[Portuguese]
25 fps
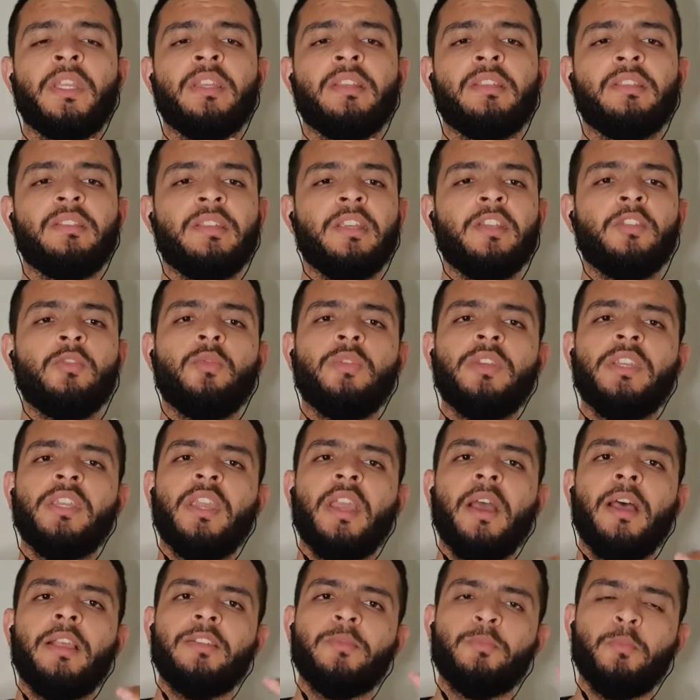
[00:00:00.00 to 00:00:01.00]
sendo que
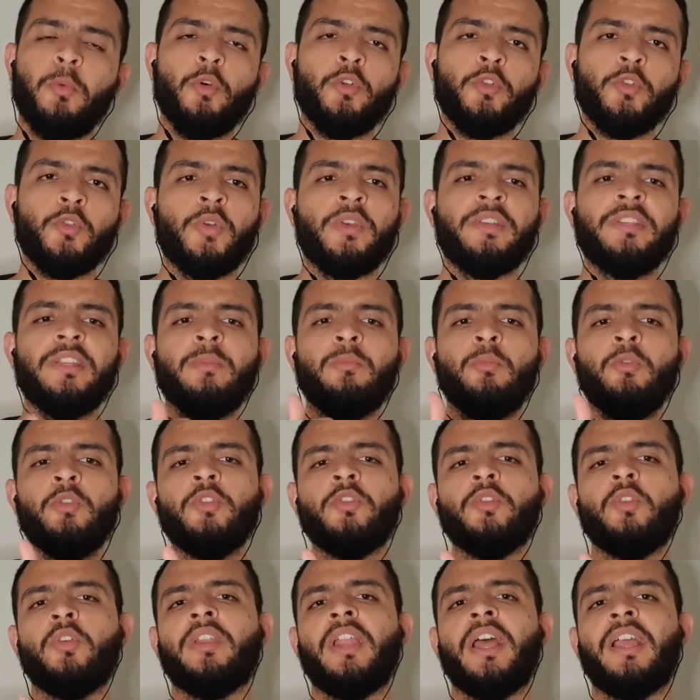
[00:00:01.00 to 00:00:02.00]
as porções
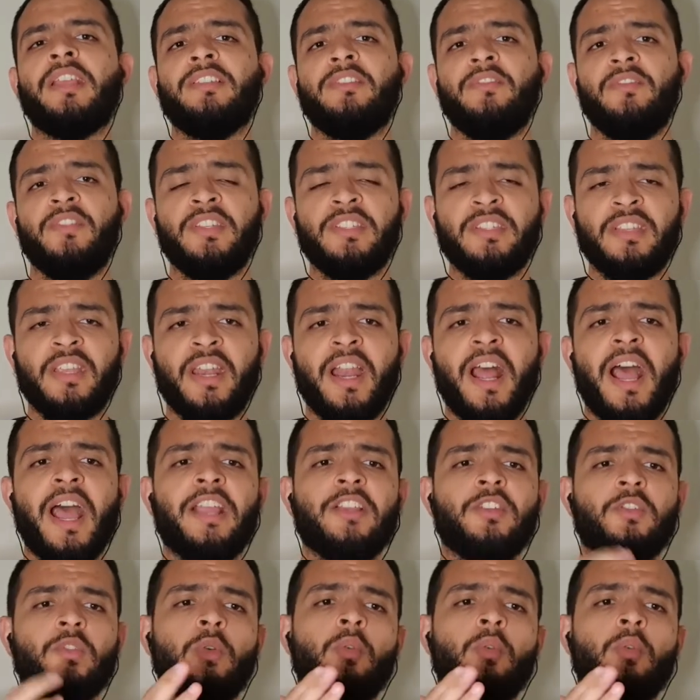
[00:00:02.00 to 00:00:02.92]
emocionais e viscerais,